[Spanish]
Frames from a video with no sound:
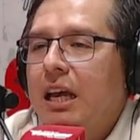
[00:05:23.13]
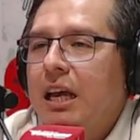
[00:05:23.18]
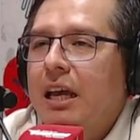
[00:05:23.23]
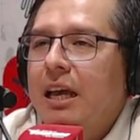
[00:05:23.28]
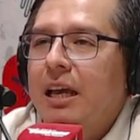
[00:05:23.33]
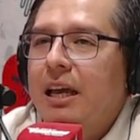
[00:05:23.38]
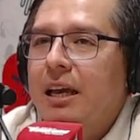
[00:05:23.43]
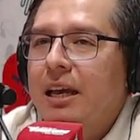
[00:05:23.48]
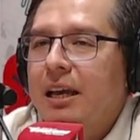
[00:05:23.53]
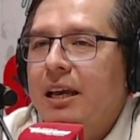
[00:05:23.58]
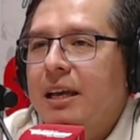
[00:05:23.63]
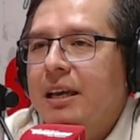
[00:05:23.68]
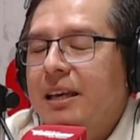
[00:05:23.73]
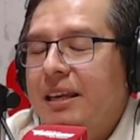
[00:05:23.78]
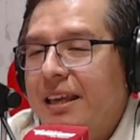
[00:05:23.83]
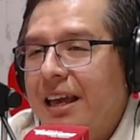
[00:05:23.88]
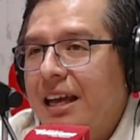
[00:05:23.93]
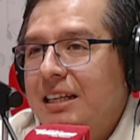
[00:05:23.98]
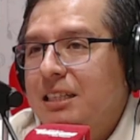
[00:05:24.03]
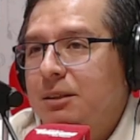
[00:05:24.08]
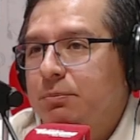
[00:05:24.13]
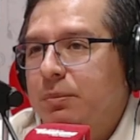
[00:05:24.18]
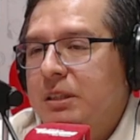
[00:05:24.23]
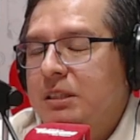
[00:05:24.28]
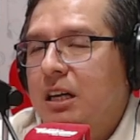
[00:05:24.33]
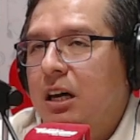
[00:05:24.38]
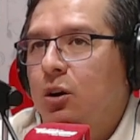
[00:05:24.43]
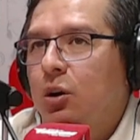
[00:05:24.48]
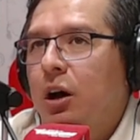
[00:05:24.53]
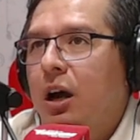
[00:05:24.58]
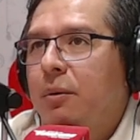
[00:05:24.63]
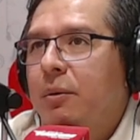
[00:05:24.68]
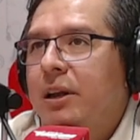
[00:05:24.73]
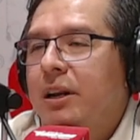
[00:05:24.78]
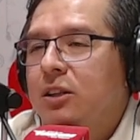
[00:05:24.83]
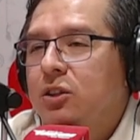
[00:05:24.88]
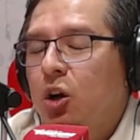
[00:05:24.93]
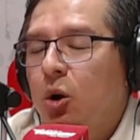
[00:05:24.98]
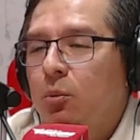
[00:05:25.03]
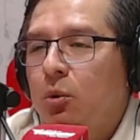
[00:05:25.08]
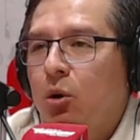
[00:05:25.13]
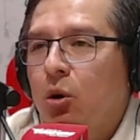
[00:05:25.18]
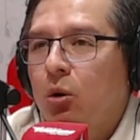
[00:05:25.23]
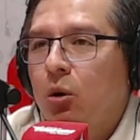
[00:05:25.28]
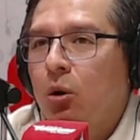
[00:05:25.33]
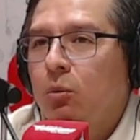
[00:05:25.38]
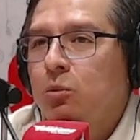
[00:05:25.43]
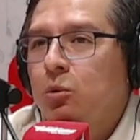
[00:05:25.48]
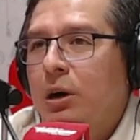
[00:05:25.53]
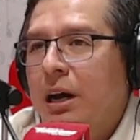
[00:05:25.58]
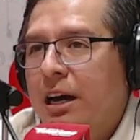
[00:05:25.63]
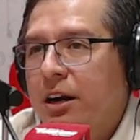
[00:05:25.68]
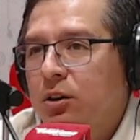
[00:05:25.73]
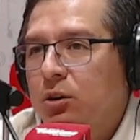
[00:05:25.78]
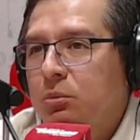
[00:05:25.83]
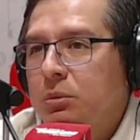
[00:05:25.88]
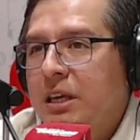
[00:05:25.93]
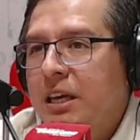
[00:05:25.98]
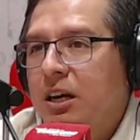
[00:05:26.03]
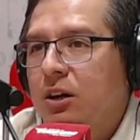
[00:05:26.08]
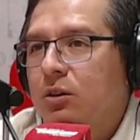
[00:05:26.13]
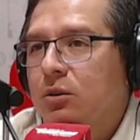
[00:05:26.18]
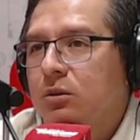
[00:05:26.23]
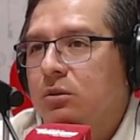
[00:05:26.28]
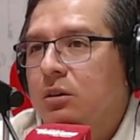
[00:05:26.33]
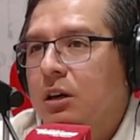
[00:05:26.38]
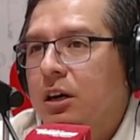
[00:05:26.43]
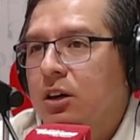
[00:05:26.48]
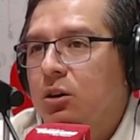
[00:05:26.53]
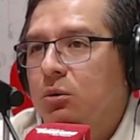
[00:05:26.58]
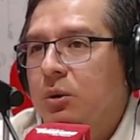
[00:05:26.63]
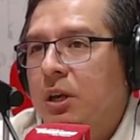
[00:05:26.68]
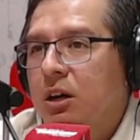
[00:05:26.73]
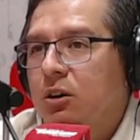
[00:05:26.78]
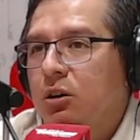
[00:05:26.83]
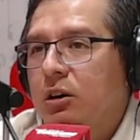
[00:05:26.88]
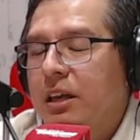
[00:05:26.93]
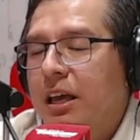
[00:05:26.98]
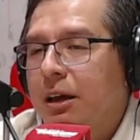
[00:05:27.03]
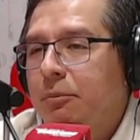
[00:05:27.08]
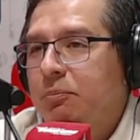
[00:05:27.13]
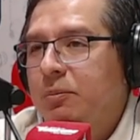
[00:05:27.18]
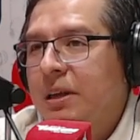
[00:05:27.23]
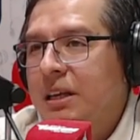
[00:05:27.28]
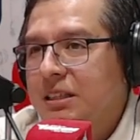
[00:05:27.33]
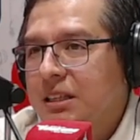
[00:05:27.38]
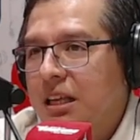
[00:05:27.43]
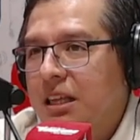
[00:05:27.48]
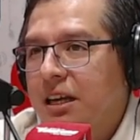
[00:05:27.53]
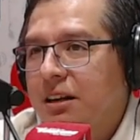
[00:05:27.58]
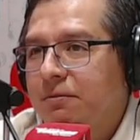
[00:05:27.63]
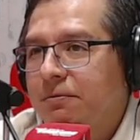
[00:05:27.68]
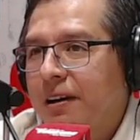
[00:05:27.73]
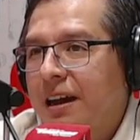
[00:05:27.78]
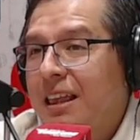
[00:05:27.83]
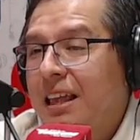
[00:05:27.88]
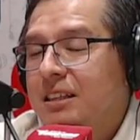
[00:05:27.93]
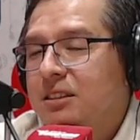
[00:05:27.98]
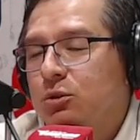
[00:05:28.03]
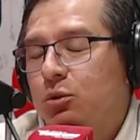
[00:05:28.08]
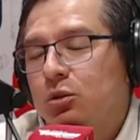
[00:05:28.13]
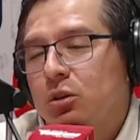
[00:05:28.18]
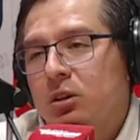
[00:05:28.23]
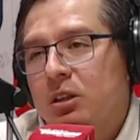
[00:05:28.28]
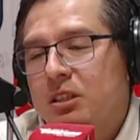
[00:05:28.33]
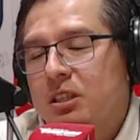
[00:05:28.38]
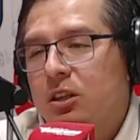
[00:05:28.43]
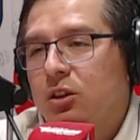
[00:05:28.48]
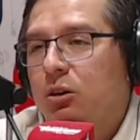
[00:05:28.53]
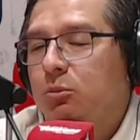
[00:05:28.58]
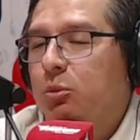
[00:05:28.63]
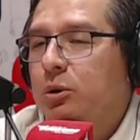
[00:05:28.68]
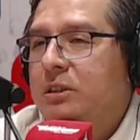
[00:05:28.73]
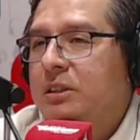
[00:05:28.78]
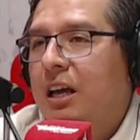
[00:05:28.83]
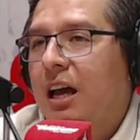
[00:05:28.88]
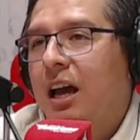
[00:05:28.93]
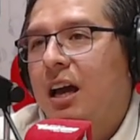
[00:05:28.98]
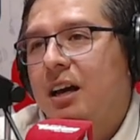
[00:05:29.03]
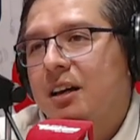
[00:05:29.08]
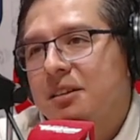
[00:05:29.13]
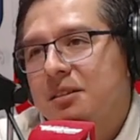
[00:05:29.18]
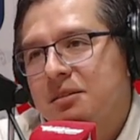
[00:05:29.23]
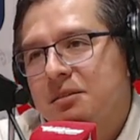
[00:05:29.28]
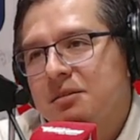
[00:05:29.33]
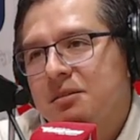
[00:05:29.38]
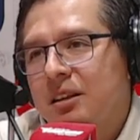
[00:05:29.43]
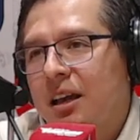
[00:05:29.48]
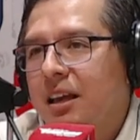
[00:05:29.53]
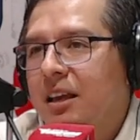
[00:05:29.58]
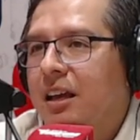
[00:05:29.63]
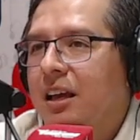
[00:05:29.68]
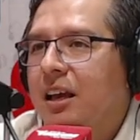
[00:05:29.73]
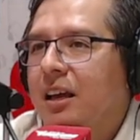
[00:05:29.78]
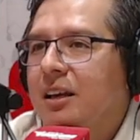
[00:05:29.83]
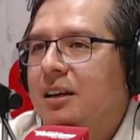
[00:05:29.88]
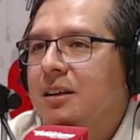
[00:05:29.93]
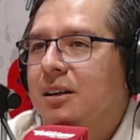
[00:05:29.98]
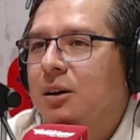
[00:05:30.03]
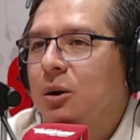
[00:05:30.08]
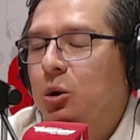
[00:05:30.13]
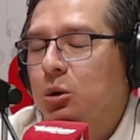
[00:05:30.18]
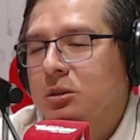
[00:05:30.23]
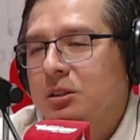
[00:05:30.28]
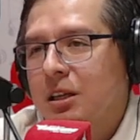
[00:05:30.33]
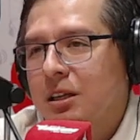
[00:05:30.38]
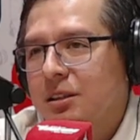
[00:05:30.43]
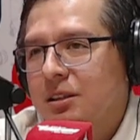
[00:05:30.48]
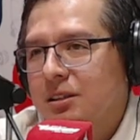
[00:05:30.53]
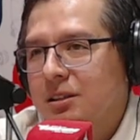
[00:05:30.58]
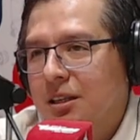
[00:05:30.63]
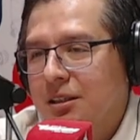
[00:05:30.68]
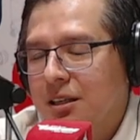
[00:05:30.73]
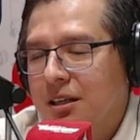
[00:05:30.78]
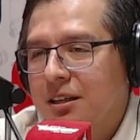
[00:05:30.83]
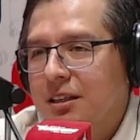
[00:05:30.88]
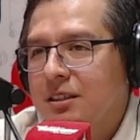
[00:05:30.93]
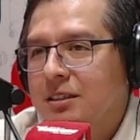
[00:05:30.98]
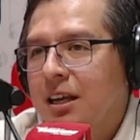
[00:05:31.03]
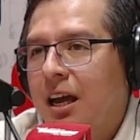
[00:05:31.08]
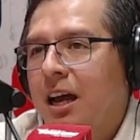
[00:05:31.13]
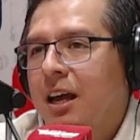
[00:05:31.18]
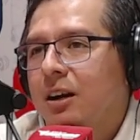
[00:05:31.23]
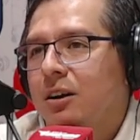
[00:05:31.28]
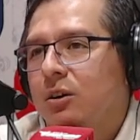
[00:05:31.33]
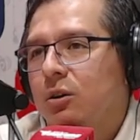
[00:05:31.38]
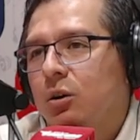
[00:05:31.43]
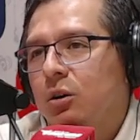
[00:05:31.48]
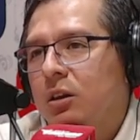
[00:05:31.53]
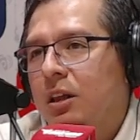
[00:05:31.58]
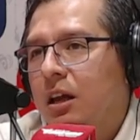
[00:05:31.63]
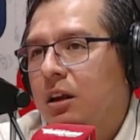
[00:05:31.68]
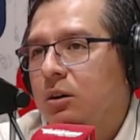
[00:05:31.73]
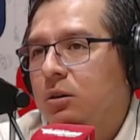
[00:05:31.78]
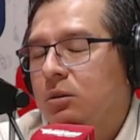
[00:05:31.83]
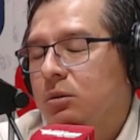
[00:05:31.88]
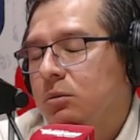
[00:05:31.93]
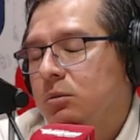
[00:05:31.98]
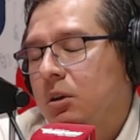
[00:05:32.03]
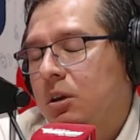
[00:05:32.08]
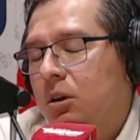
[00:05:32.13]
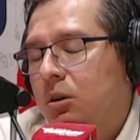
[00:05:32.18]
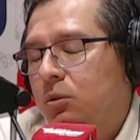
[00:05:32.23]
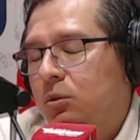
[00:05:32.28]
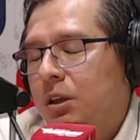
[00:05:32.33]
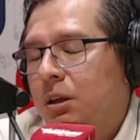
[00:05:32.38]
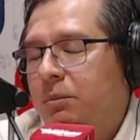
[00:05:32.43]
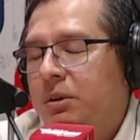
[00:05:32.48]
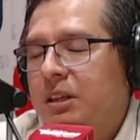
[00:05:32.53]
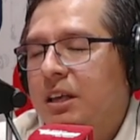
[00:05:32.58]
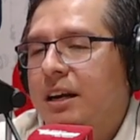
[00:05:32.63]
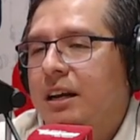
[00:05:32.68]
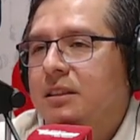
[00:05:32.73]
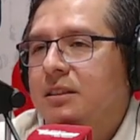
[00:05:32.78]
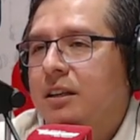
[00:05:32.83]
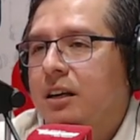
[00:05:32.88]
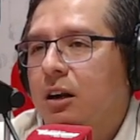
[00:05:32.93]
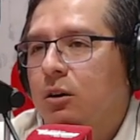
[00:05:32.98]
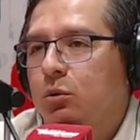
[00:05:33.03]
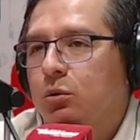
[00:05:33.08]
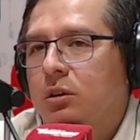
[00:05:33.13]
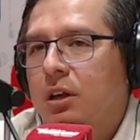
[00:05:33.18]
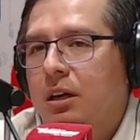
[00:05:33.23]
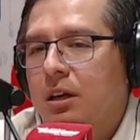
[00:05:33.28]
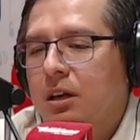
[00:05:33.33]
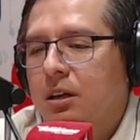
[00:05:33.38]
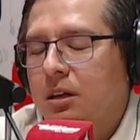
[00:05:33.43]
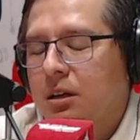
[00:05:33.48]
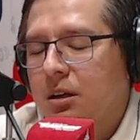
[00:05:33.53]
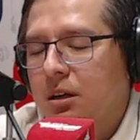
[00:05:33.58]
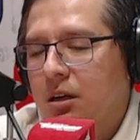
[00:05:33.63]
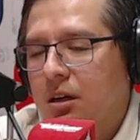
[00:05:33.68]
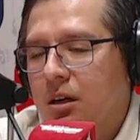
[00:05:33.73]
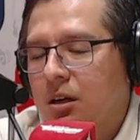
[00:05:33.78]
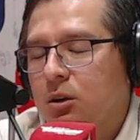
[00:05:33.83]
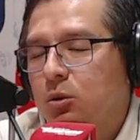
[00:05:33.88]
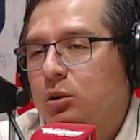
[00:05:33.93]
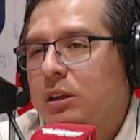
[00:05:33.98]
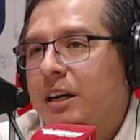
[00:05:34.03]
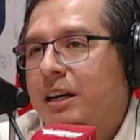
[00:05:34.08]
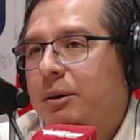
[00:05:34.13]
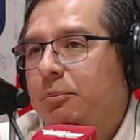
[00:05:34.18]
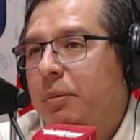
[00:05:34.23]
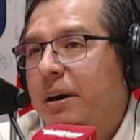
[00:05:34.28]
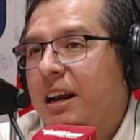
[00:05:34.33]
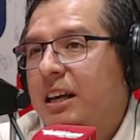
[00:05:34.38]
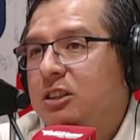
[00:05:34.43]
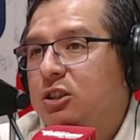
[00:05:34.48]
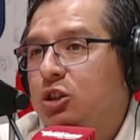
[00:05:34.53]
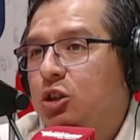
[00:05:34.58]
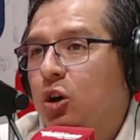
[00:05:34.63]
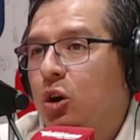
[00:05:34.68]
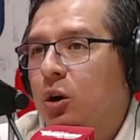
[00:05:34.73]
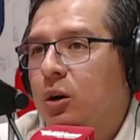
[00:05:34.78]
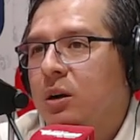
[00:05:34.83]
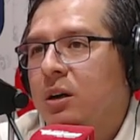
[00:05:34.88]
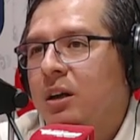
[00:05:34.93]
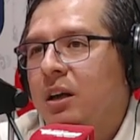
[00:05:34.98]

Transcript: eh, ya se empezaron a ver, es como, como un carro viejo, un carro viejo ya empieza a dar fallas y uno dice, no, pues ya hay que o chatarrizar o, o de alguna manera hacer alguna, alguna reparación